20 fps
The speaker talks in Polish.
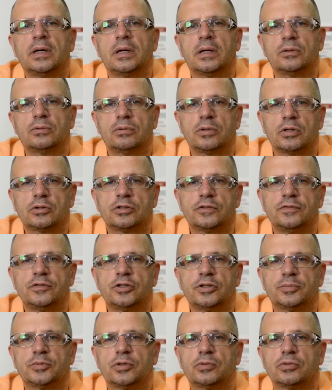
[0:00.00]
które
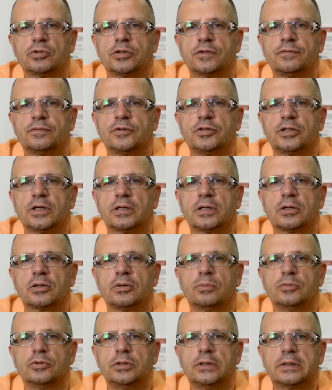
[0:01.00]
oczywiście przełożę w Wydziale
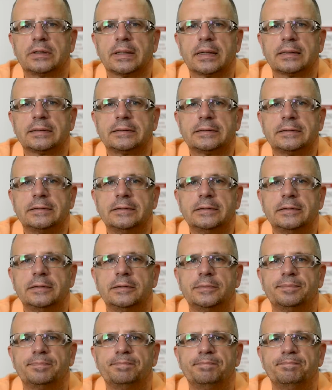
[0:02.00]

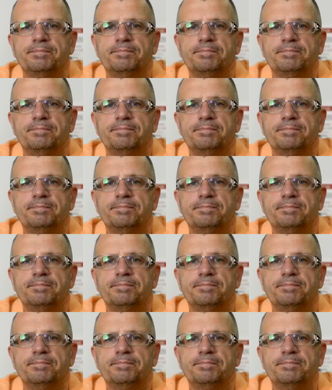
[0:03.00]
Komunikacji